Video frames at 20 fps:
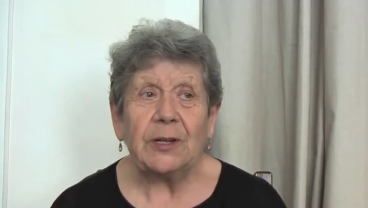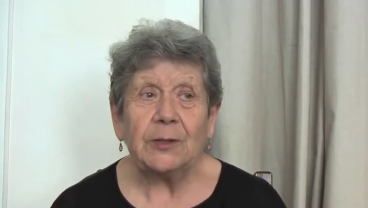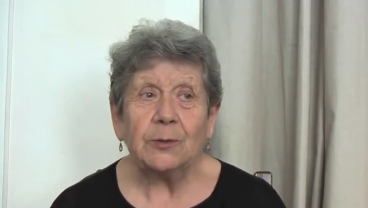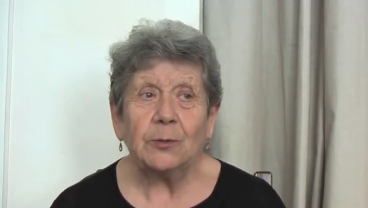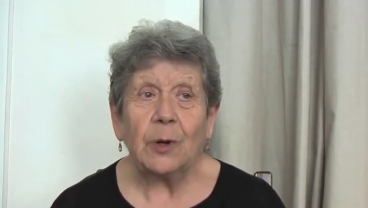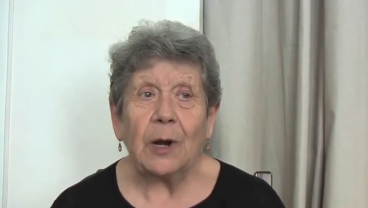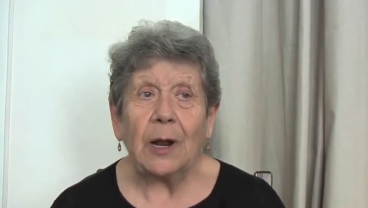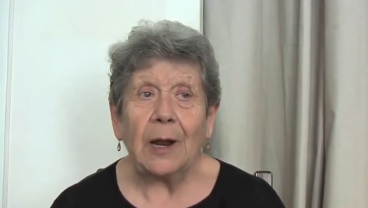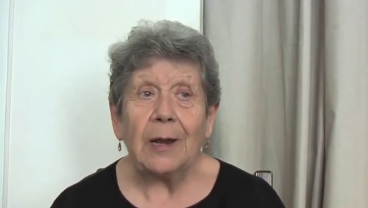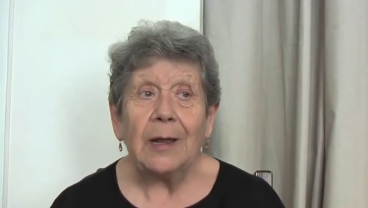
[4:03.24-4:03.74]

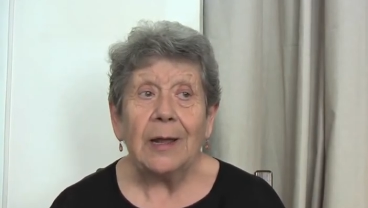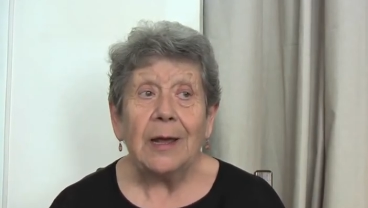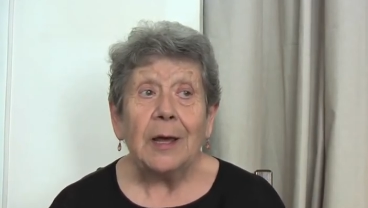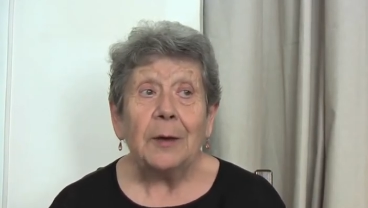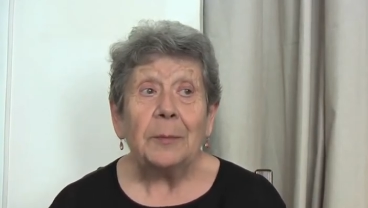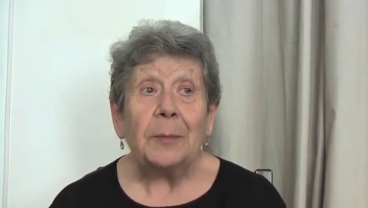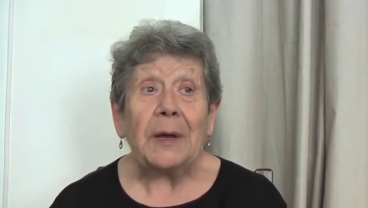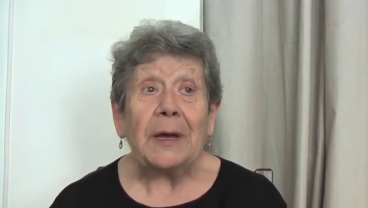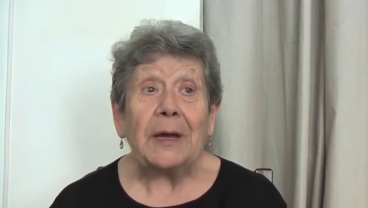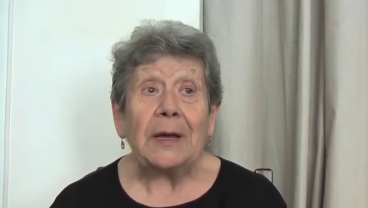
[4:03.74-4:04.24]
naturali,
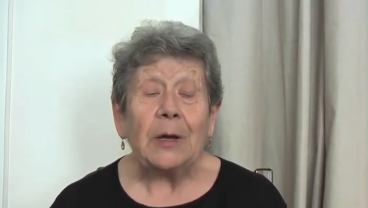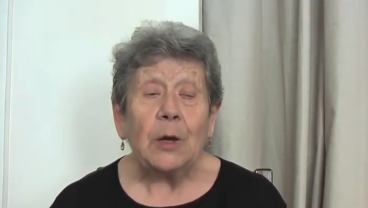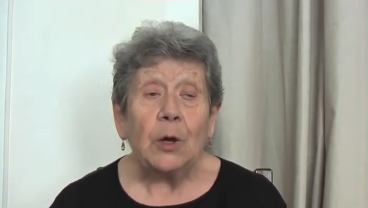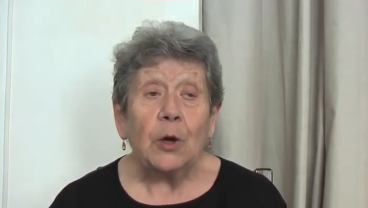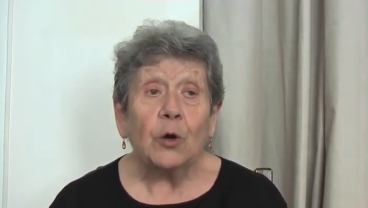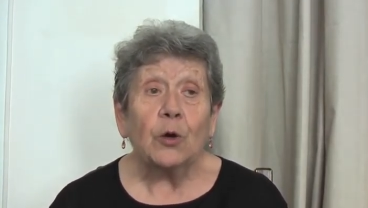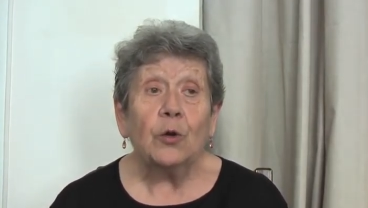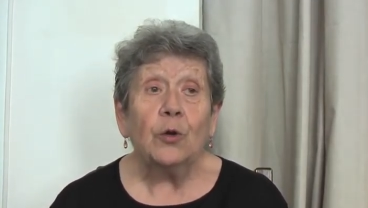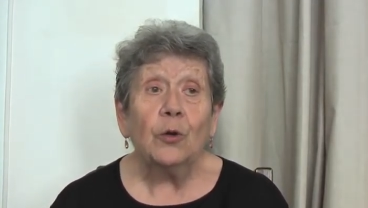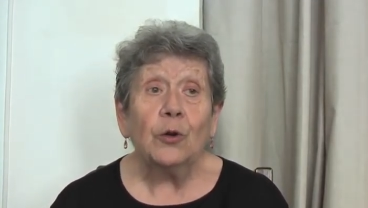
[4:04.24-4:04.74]
ma è
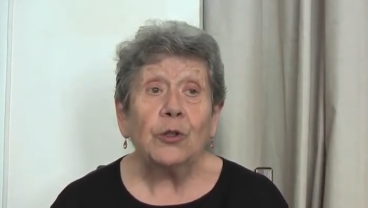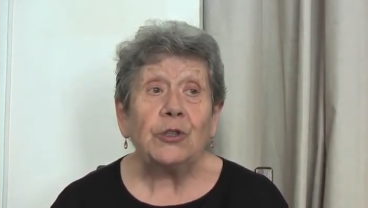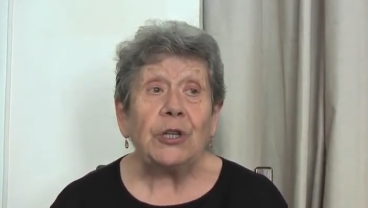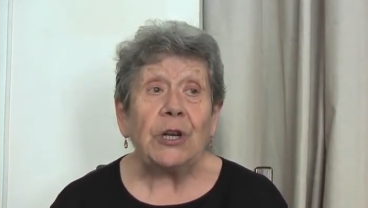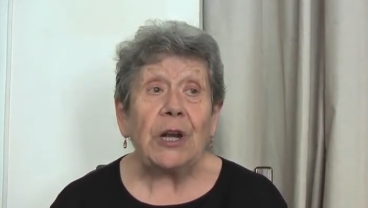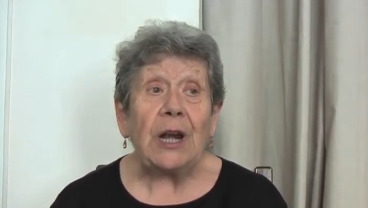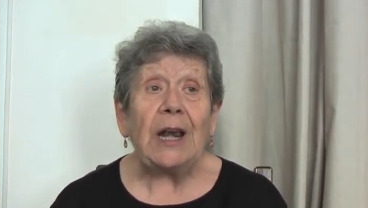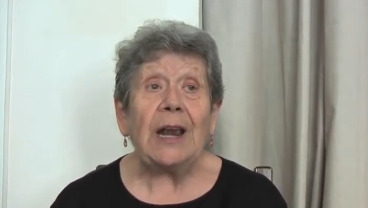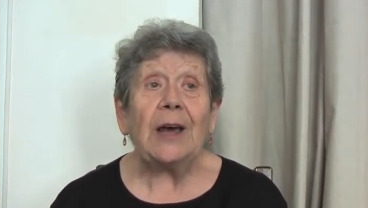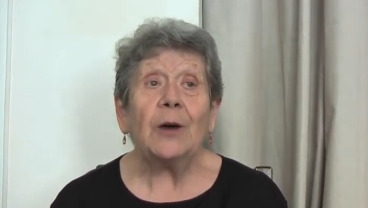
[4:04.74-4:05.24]

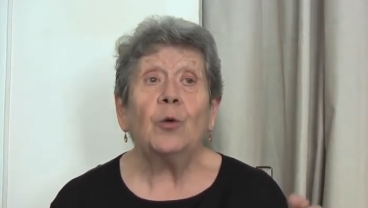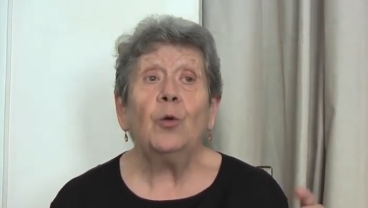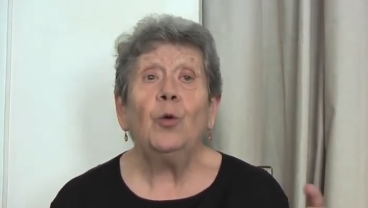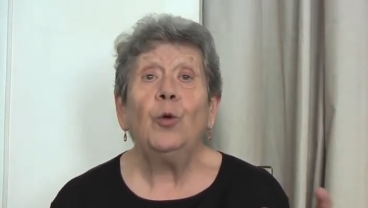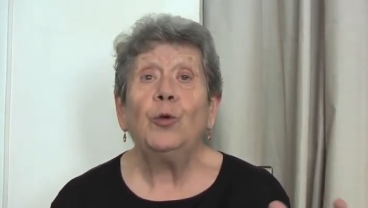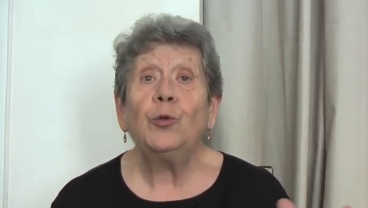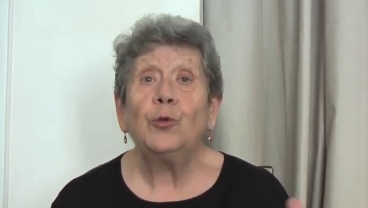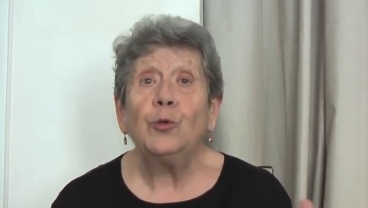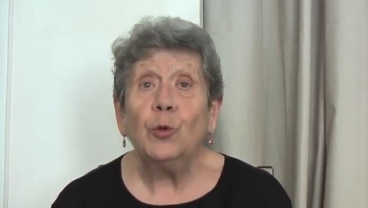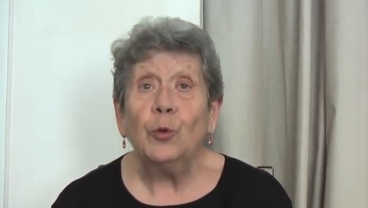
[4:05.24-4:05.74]
conoscere la
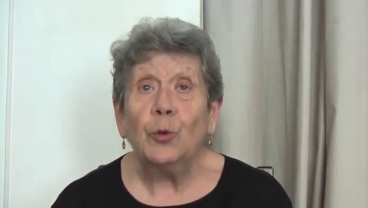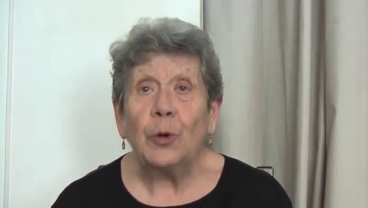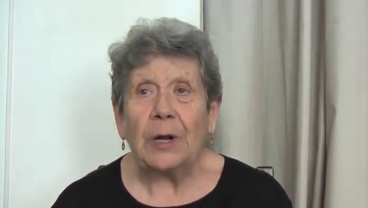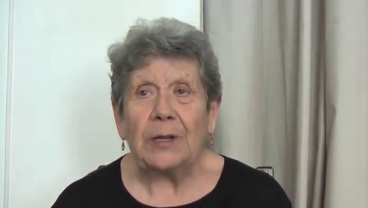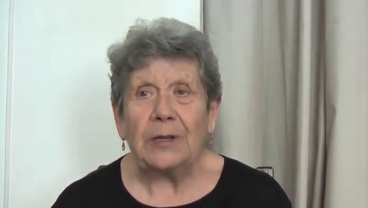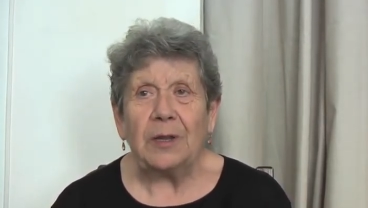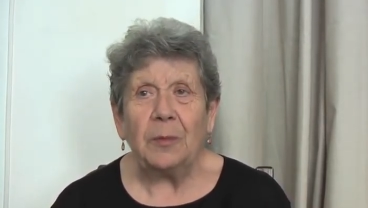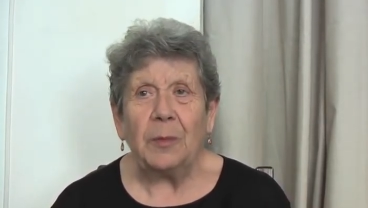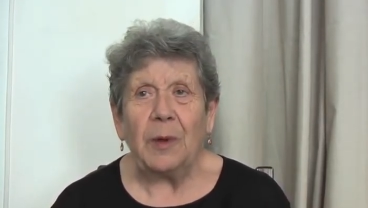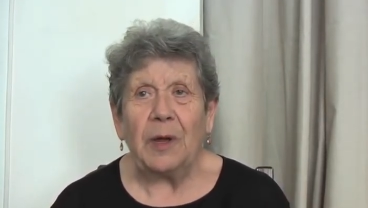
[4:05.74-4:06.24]

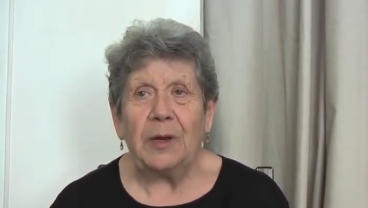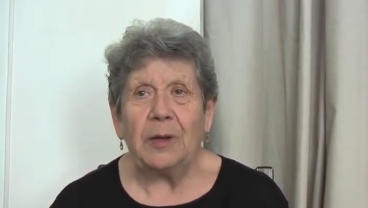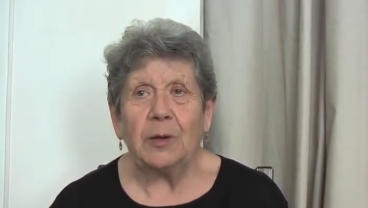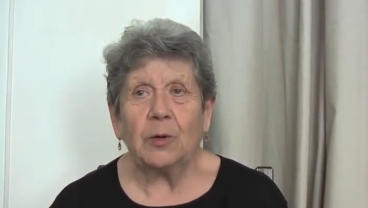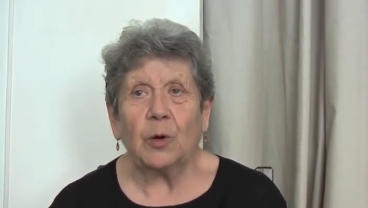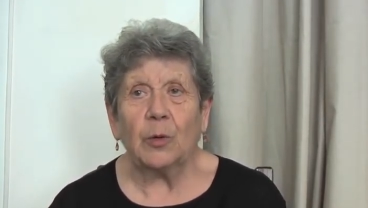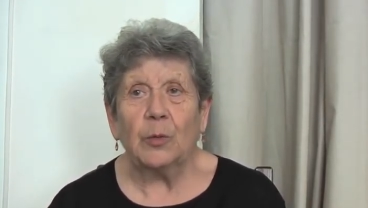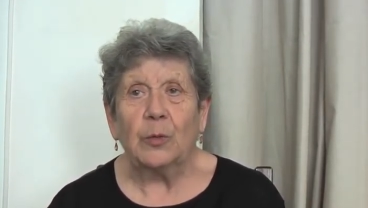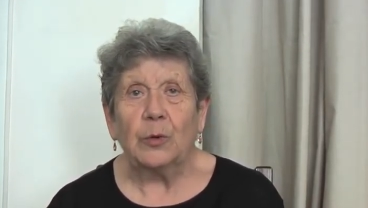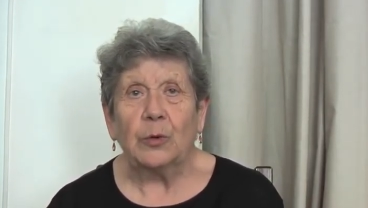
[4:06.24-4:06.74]
cultura dei beni
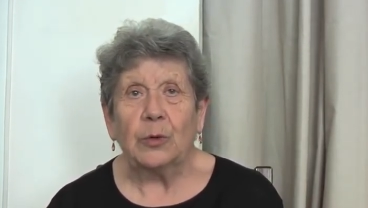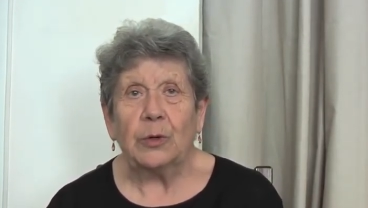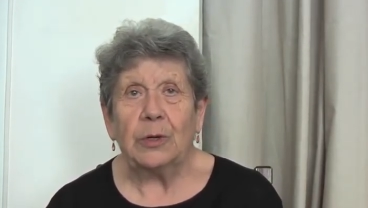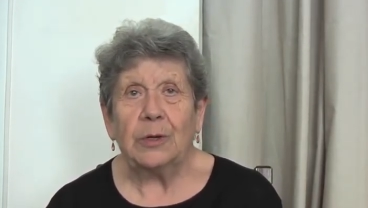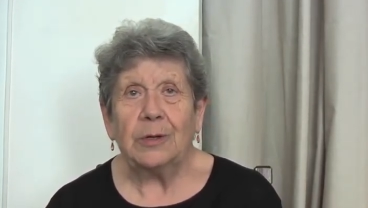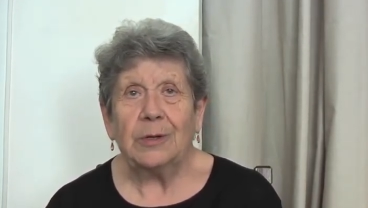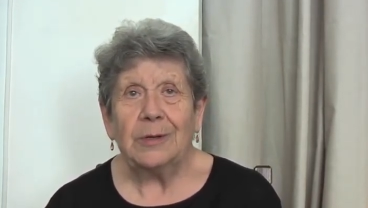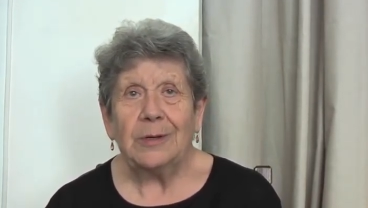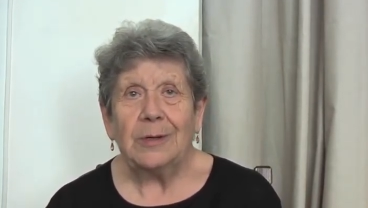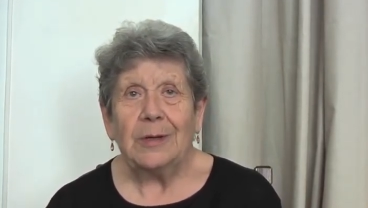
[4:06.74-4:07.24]

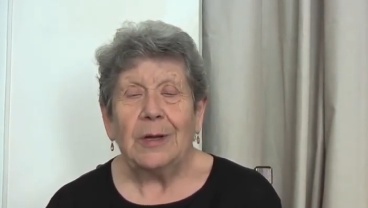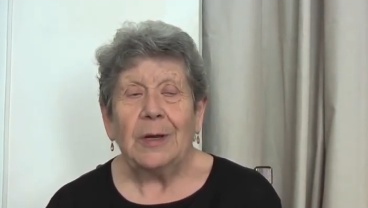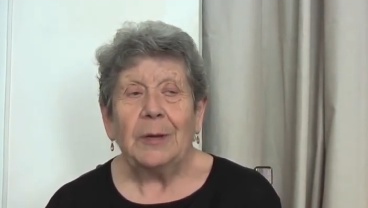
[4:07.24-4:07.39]
comuni.